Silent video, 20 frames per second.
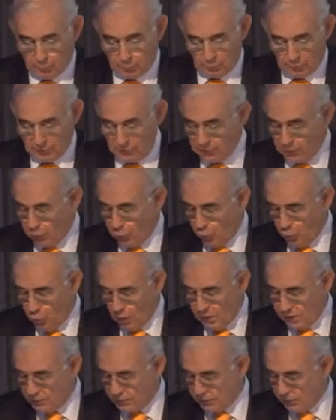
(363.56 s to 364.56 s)
se
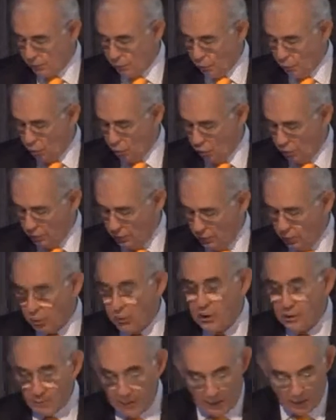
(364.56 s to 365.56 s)
sitúa entre 2 y
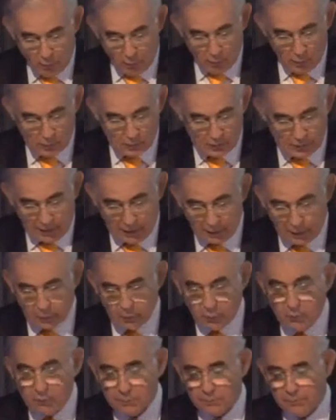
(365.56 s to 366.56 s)

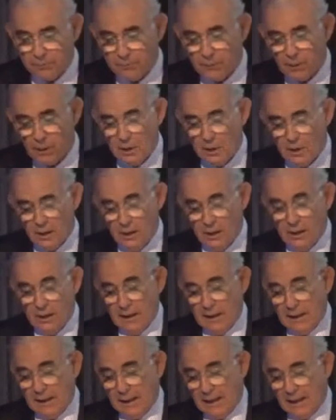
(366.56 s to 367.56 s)
2,5%,
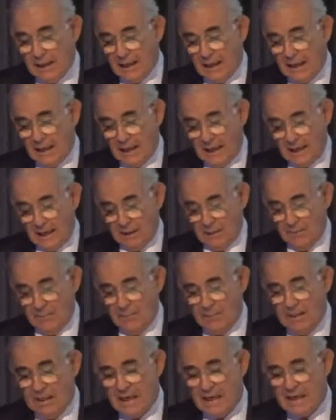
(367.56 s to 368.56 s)
en la
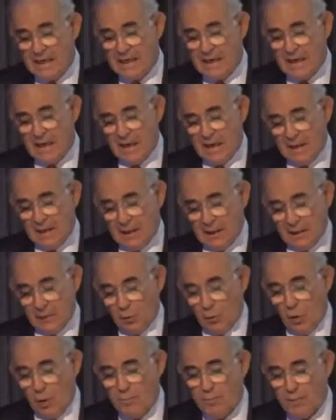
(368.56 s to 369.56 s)
minería
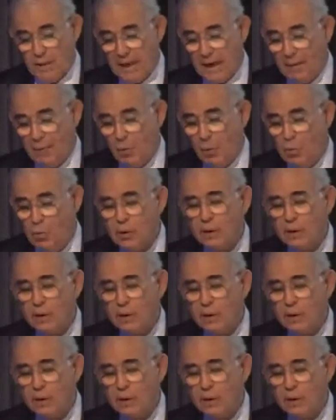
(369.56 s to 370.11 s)
no esperamos un